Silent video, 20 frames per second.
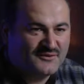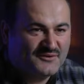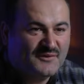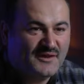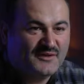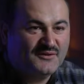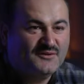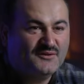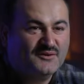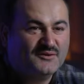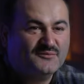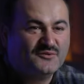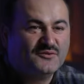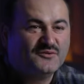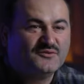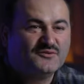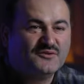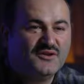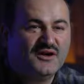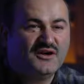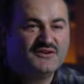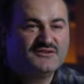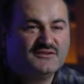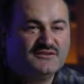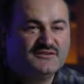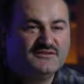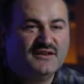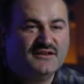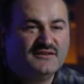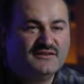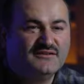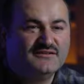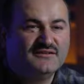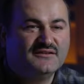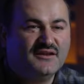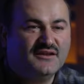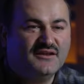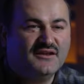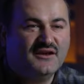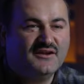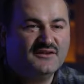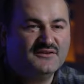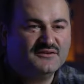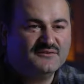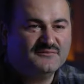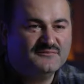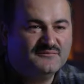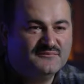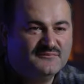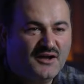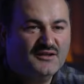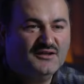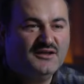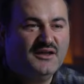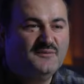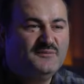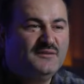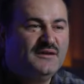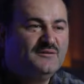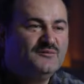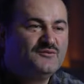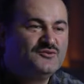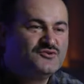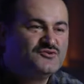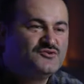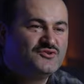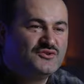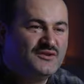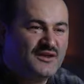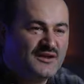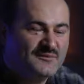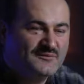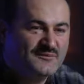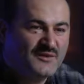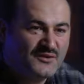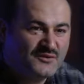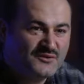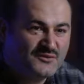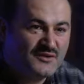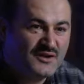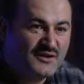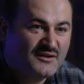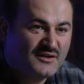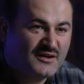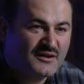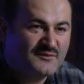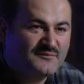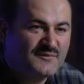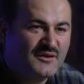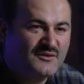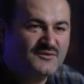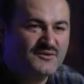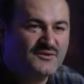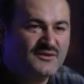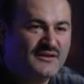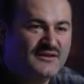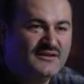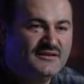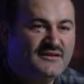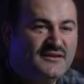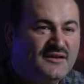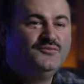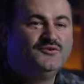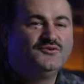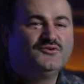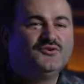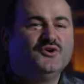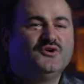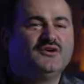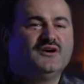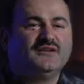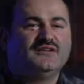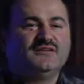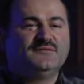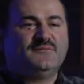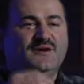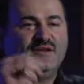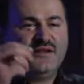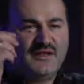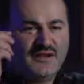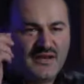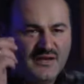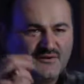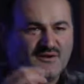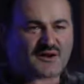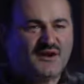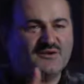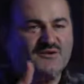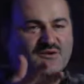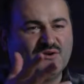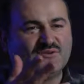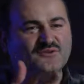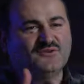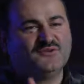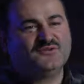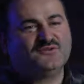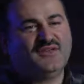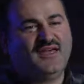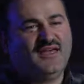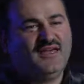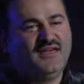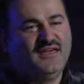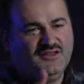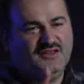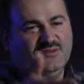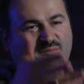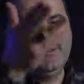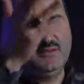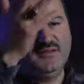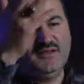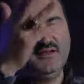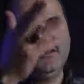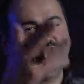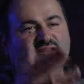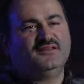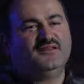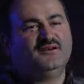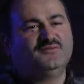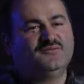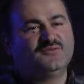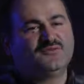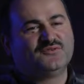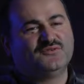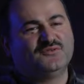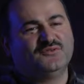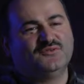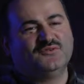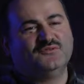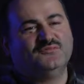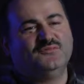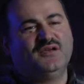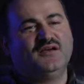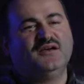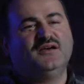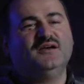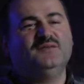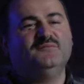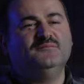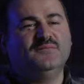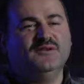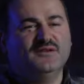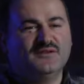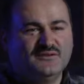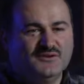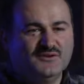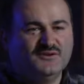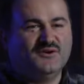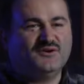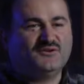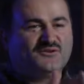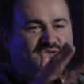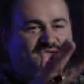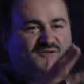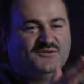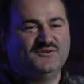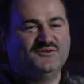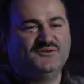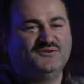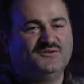Ben diyor bunun daha şiddetlisine layığım. Allah benim kusurlarımdan, günahlarımdan dolayı bu tokadı bana reva gördüyse kimin eliyle vurduğunun bir ehemmiyeti yok diyor.